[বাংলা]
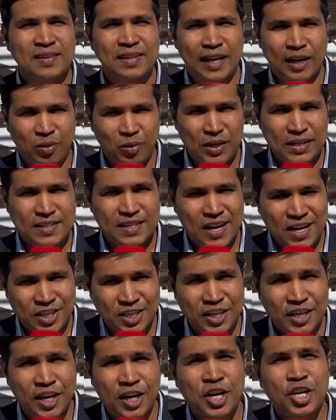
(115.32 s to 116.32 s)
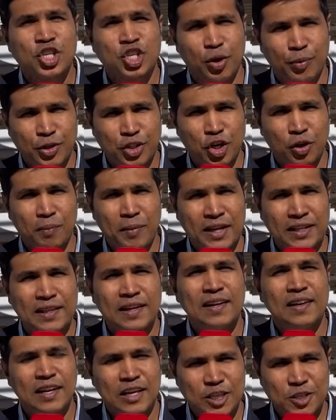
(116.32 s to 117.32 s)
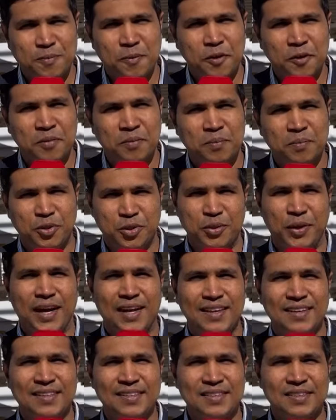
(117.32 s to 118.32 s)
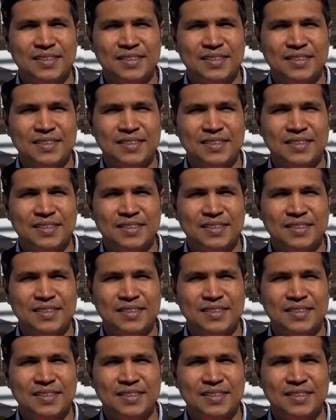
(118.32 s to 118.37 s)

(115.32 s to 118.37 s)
তারিকুল হাসান আশিক সময় সংবাদ লিসবন পর্তুগাল